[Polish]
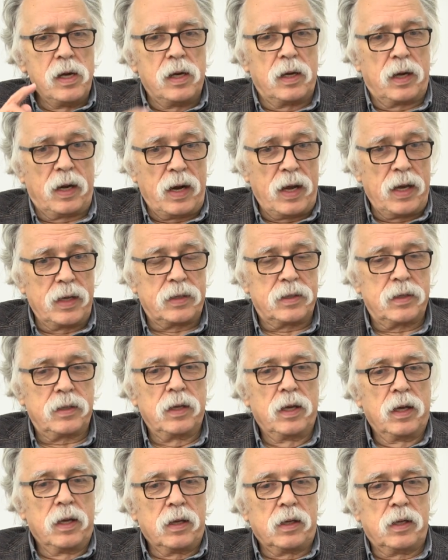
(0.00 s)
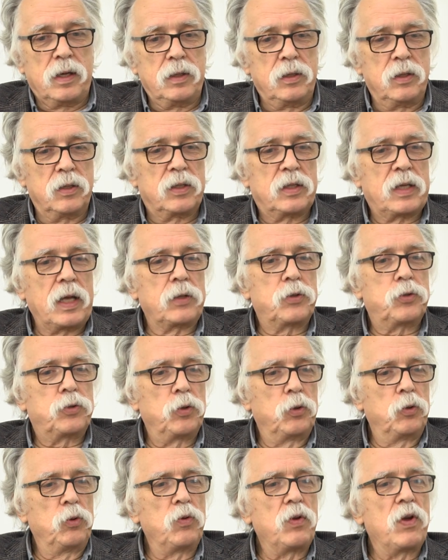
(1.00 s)
Raz, kiedy
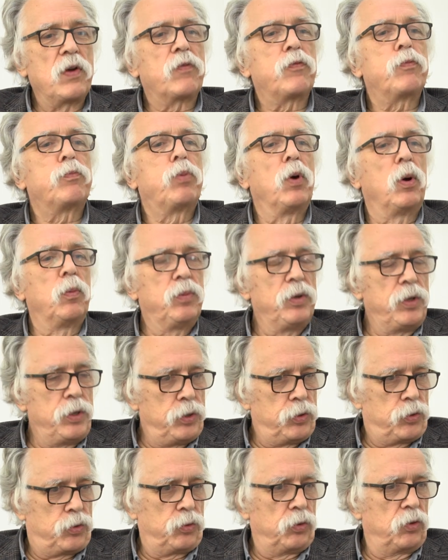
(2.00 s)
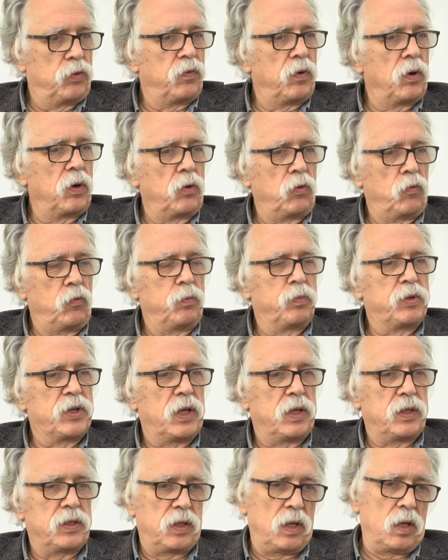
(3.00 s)
stacjonuje w pobliżu dworów
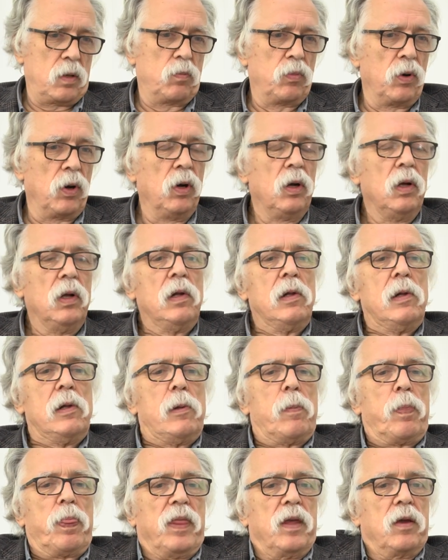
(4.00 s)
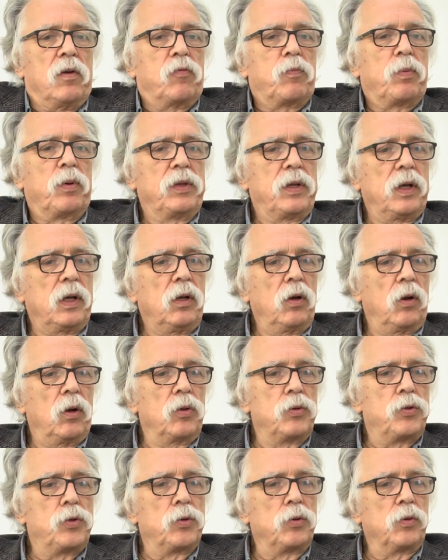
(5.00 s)
Brzeznej, bo e, w
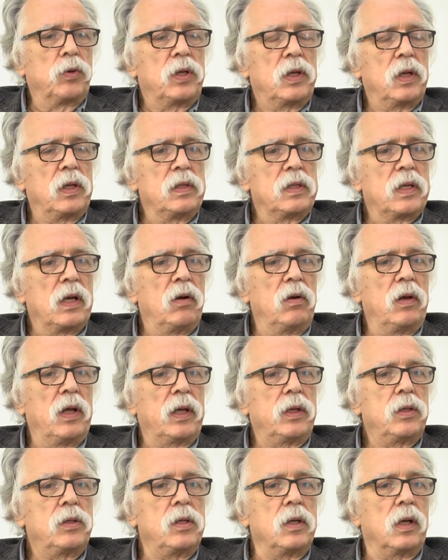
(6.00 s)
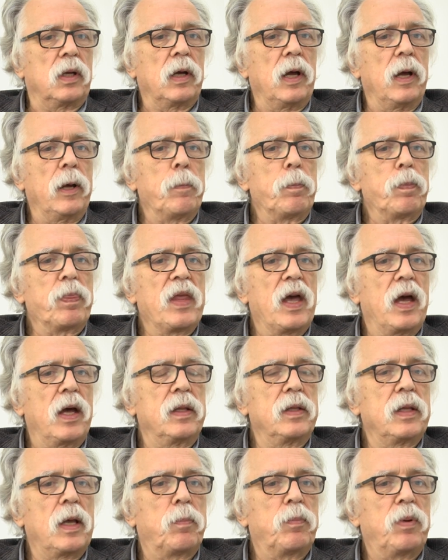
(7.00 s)
Podegrodziu księdza Oleksika
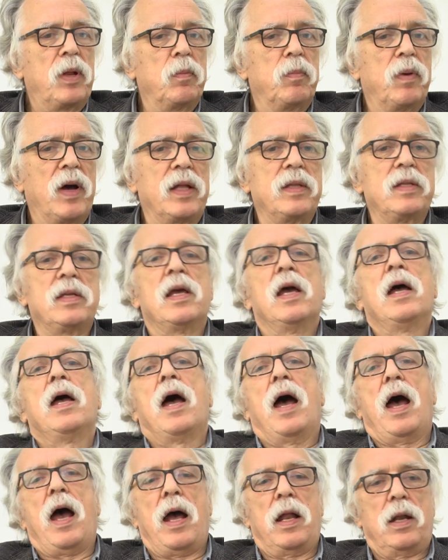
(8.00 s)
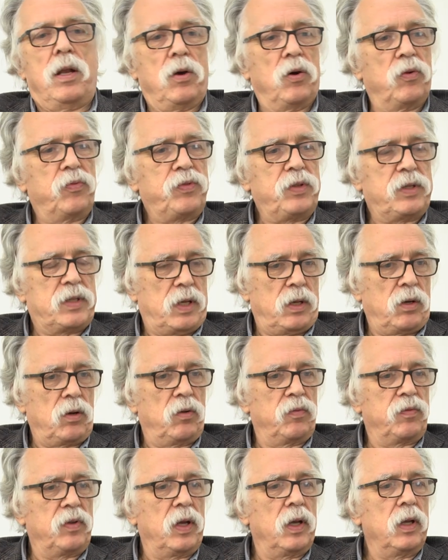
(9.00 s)
na, na plebanii, ale
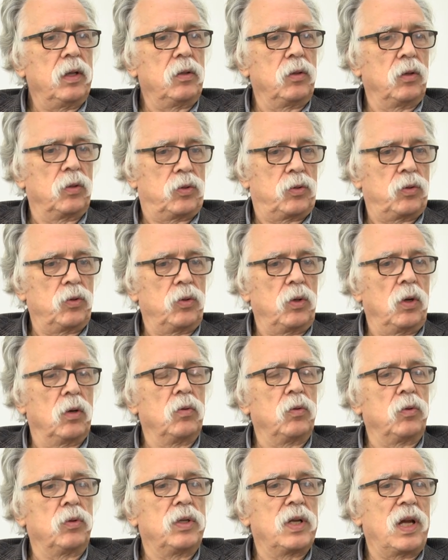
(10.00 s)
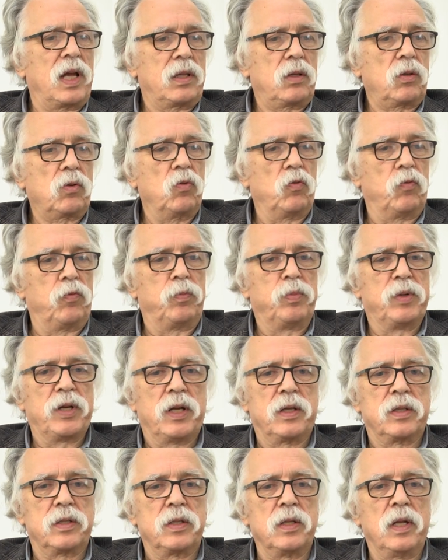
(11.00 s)
oficerowie nocują u dziadków w
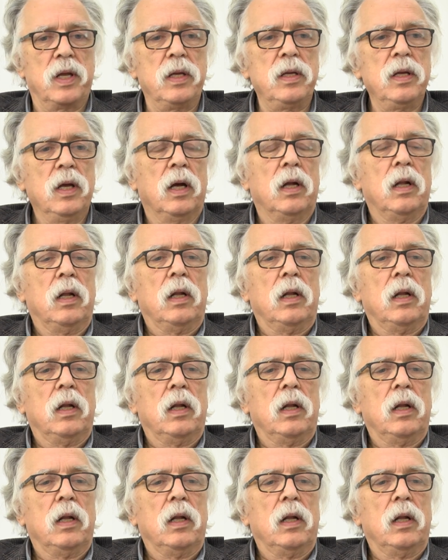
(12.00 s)
Brzeznej.